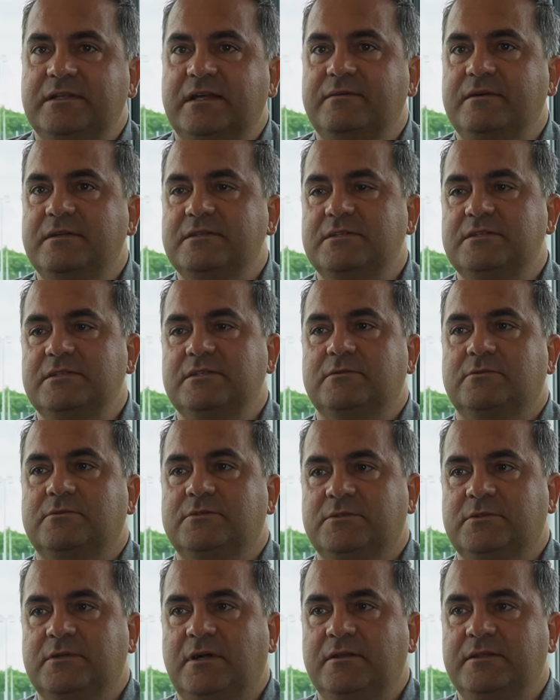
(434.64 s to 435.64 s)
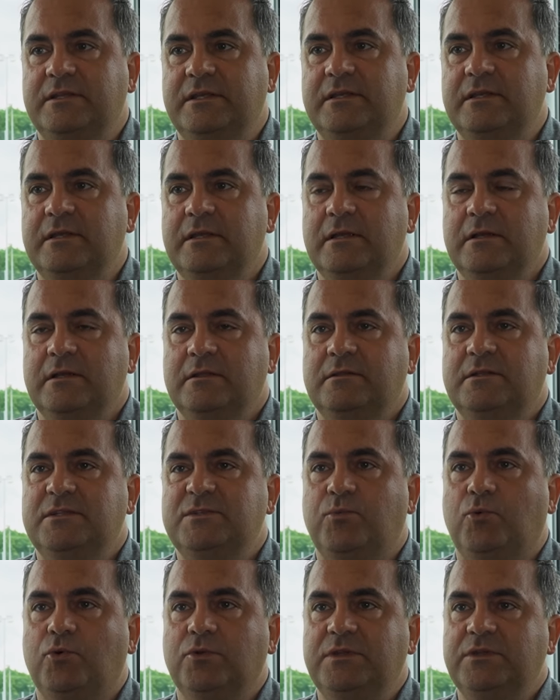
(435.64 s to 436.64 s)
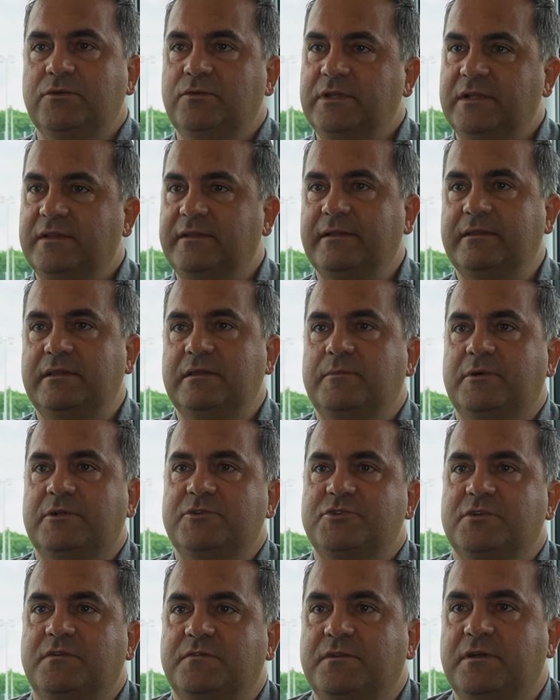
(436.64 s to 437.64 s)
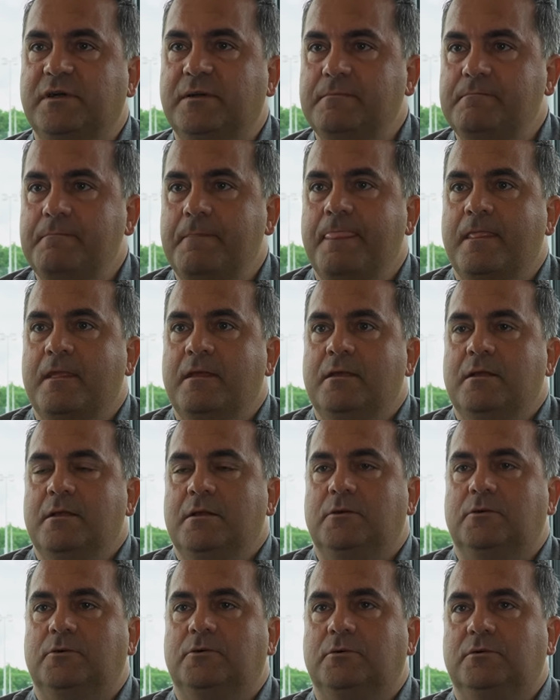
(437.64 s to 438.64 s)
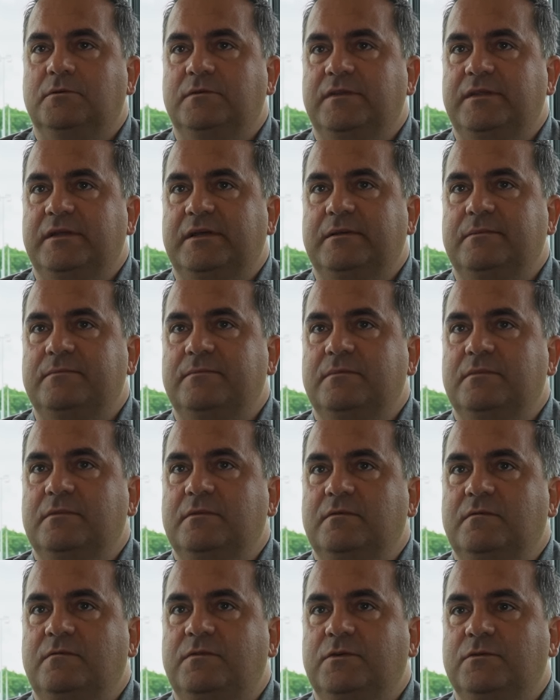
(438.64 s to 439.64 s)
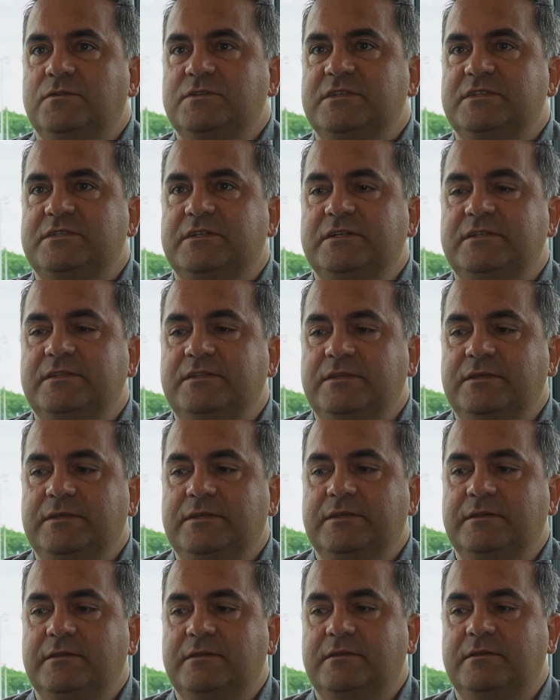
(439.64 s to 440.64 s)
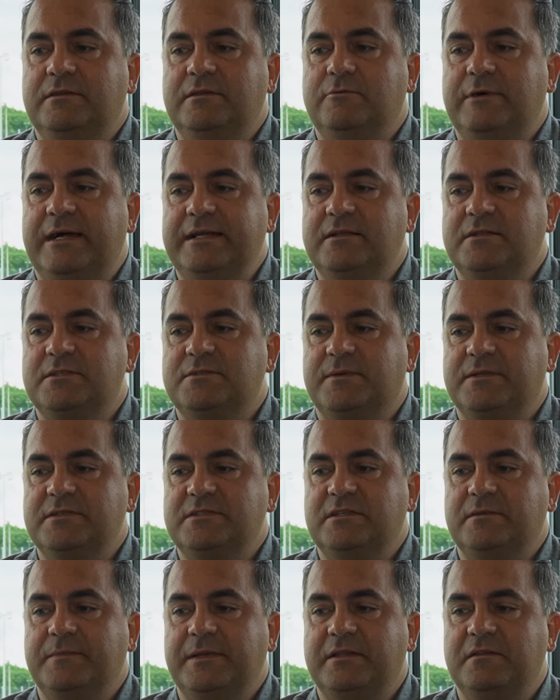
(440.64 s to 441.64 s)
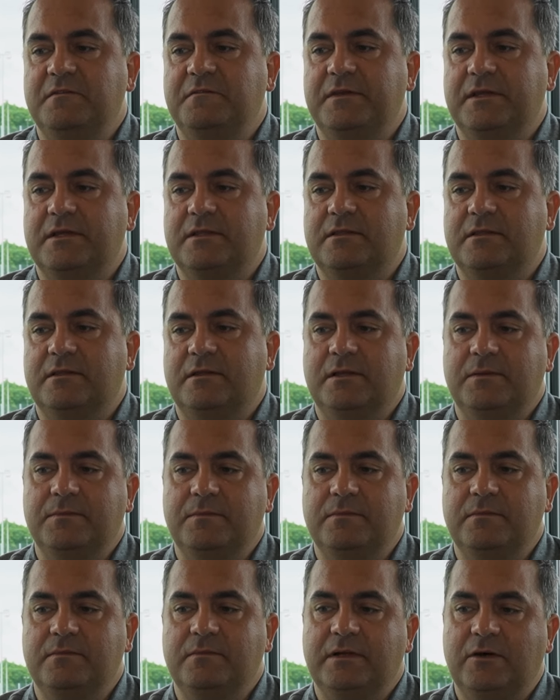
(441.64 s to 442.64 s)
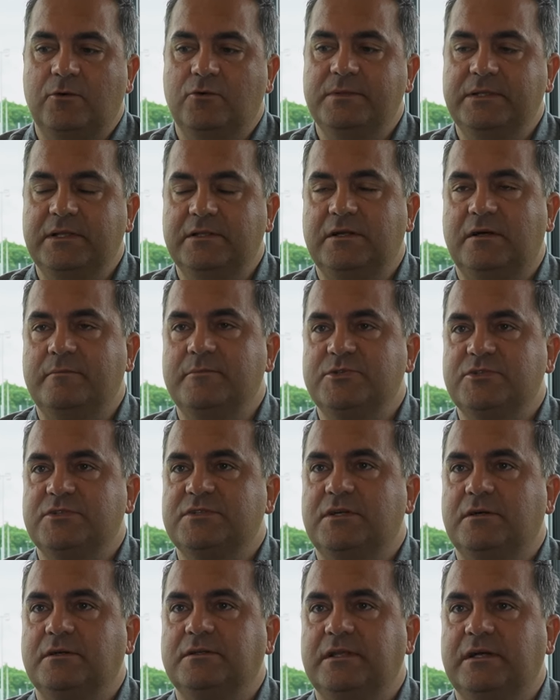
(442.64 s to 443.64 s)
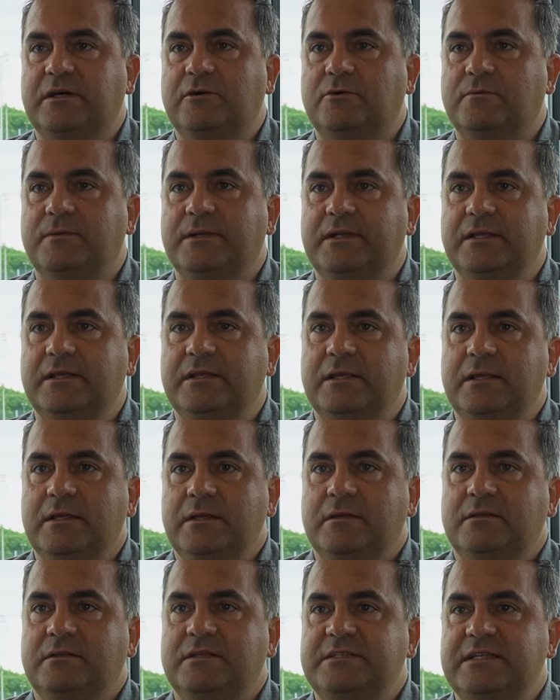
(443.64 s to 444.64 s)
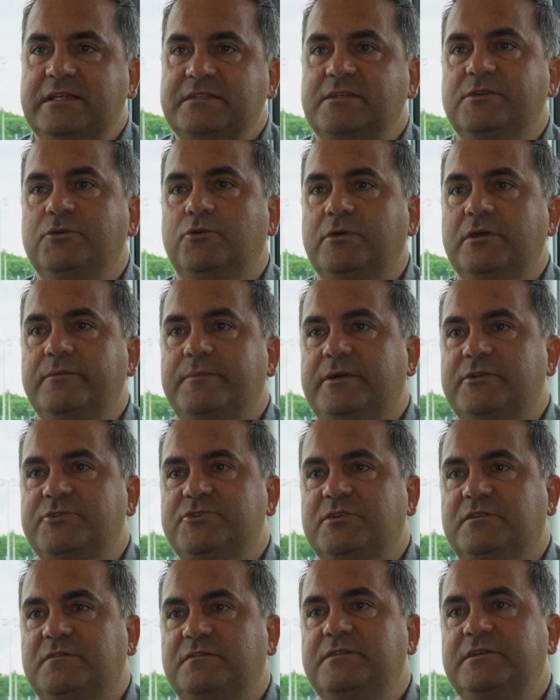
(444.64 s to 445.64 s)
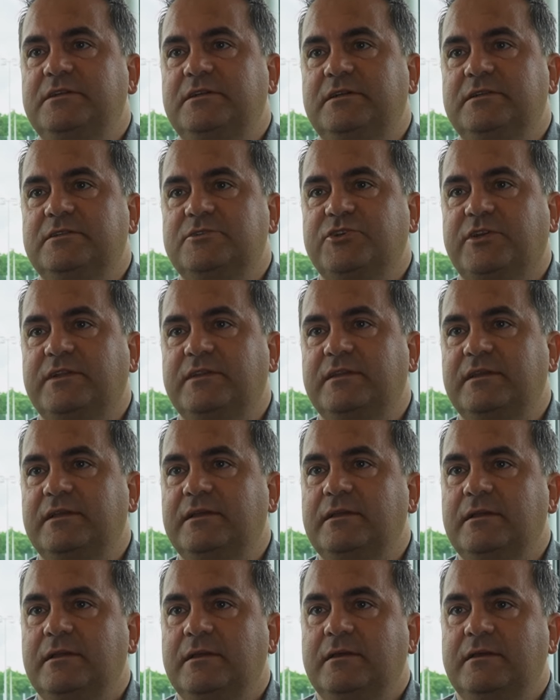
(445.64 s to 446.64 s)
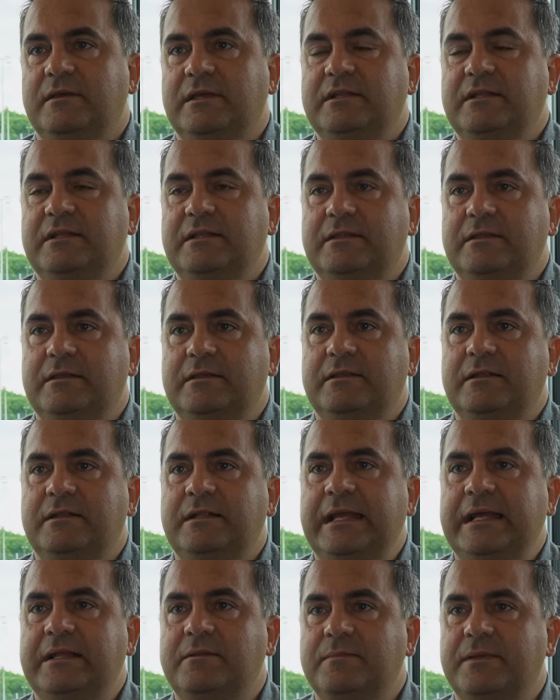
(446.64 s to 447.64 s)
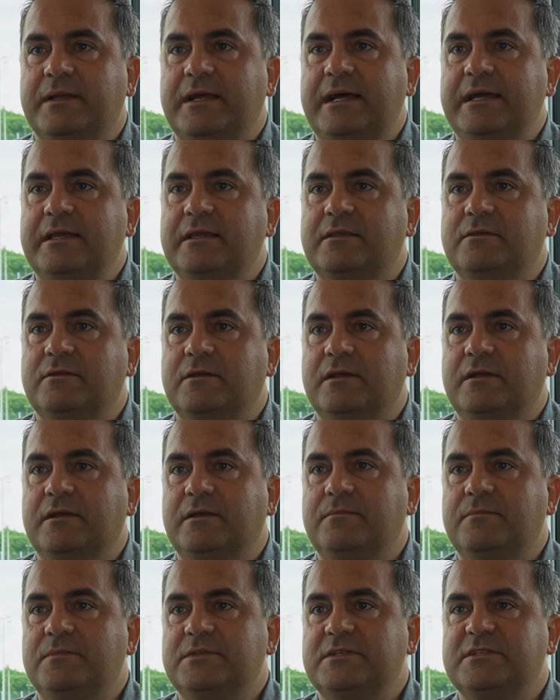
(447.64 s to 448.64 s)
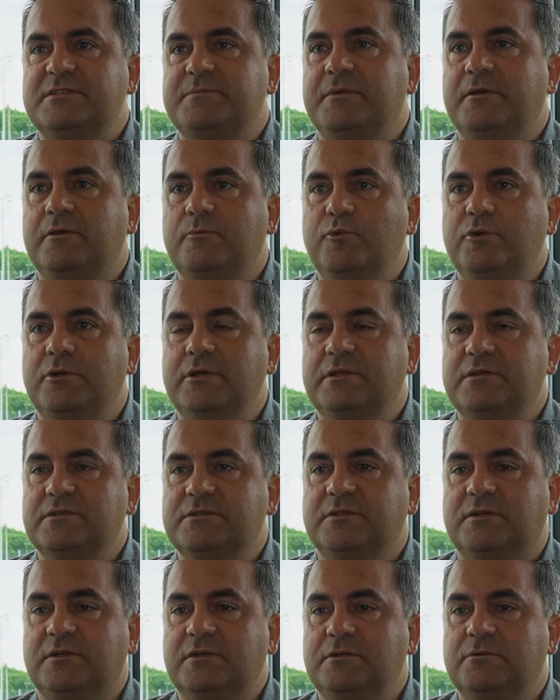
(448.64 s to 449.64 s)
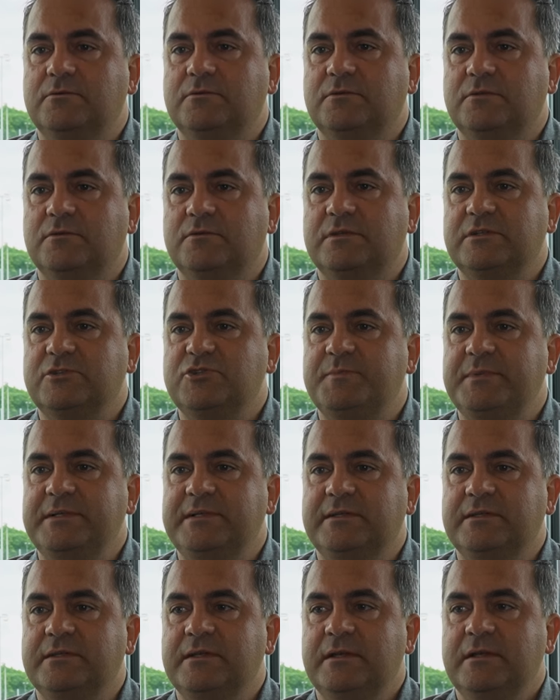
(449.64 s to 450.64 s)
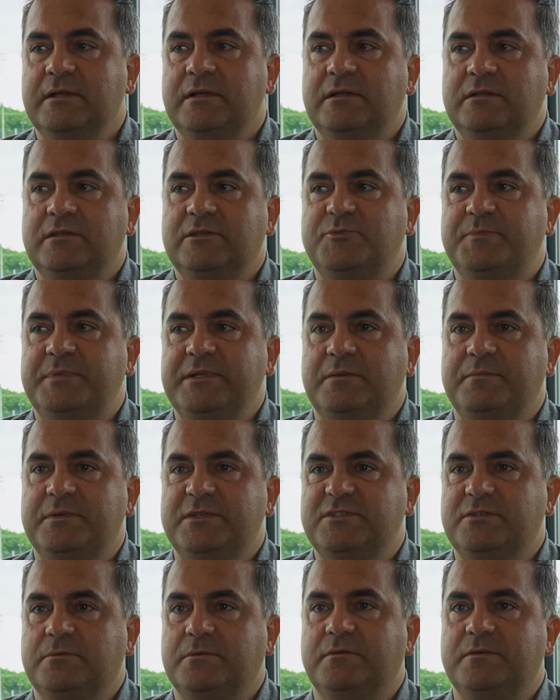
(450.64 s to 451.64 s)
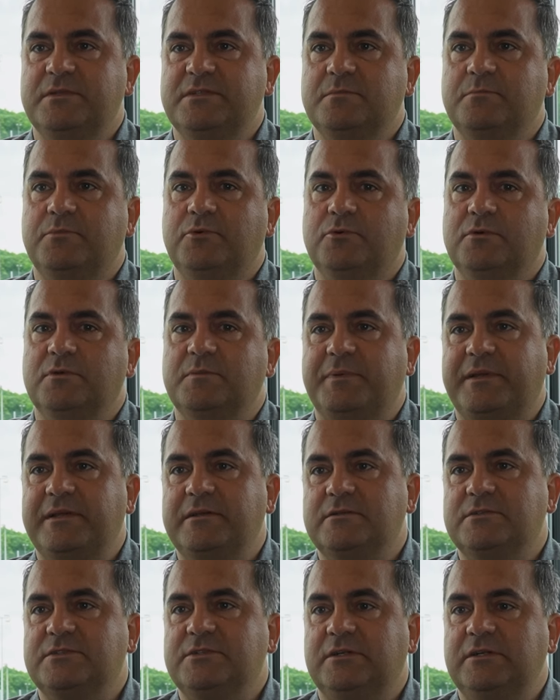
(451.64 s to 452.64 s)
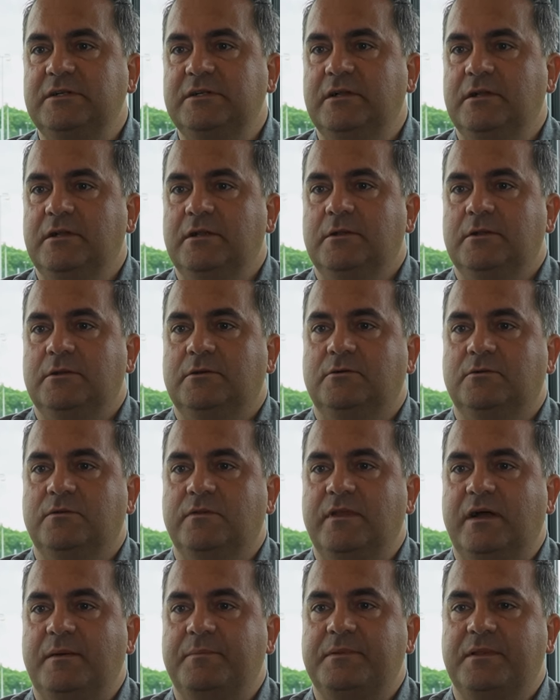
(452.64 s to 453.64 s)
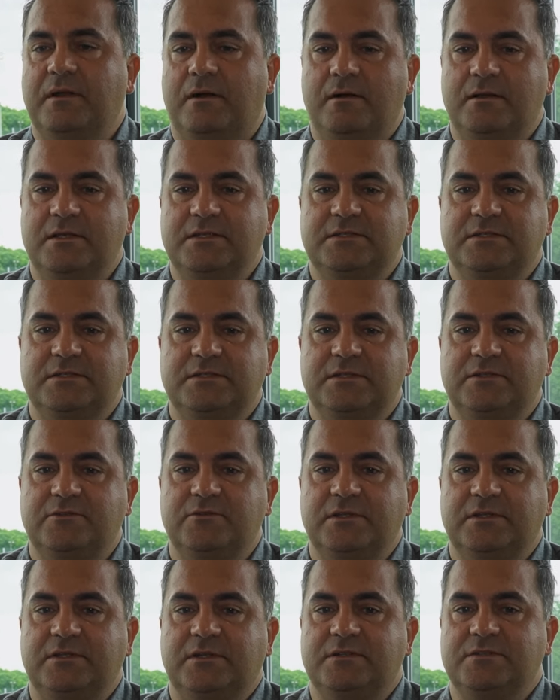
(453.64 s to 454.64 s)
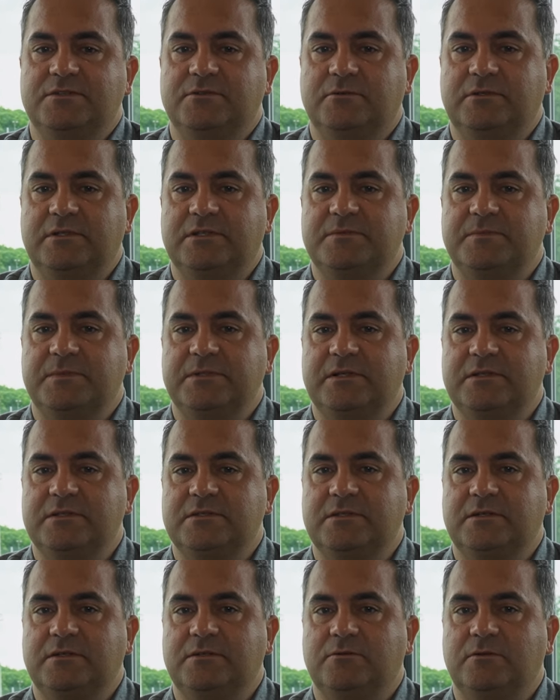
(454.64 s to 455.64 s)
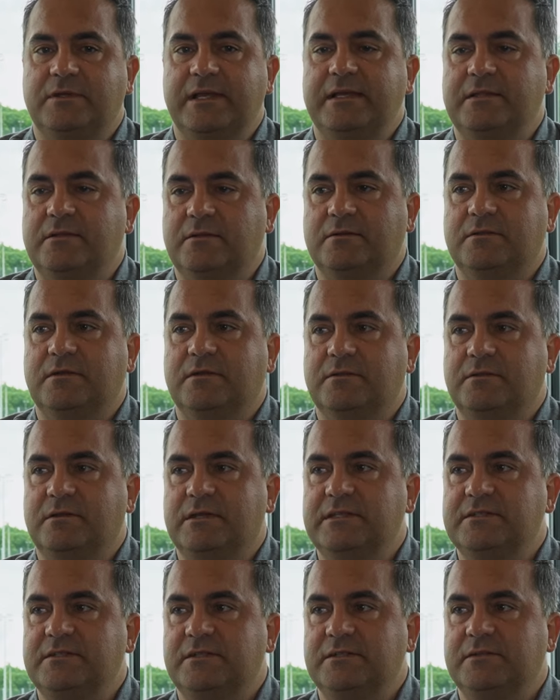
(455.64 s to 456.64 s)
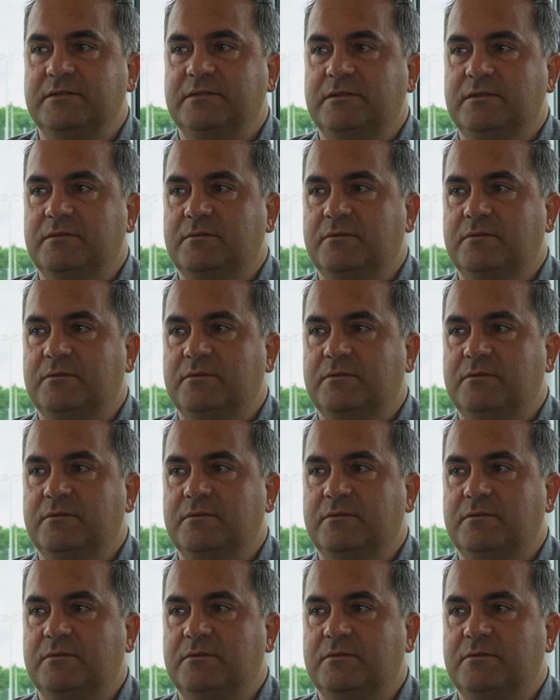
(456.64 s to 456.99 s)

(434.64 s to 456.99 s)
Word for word: teilweise sogar eine, eine zweite und eine dritte Mannschaft haben. Und ähm, für uns ist halt die, die U21 im Endeffekt, ähm, auch wie der Name schon sagt, auch wirklich eine sehr, sehr junge Mannschaft, die halt Schritte in den, in den Herrenbereich ähm, so jetzt mal ermöglichen soll und, und den Spielern die Spieler bis zum gewissen Punkt bringen soll. Und ab da ist es natürlich dann so, dass man dann sagt, okay, dann, dann geht es halt in,